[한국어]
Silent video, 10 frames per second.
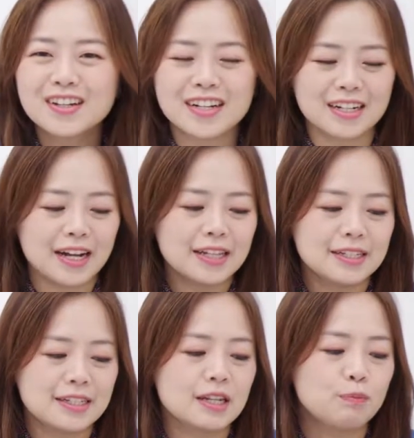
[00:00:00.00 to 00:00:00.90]
역할을
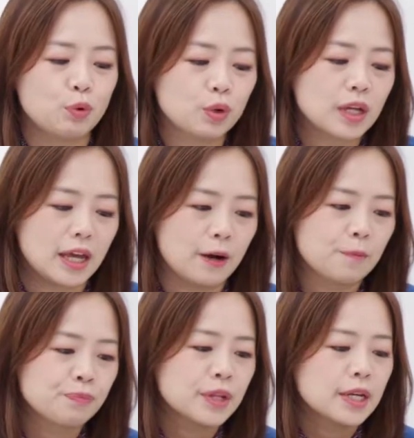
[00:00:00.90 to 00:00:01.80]
하는지 볼게요.
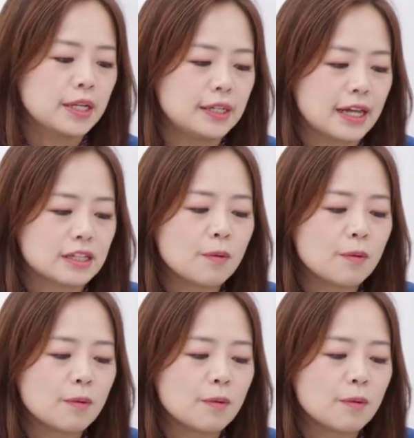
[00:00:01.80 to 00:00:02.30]
일단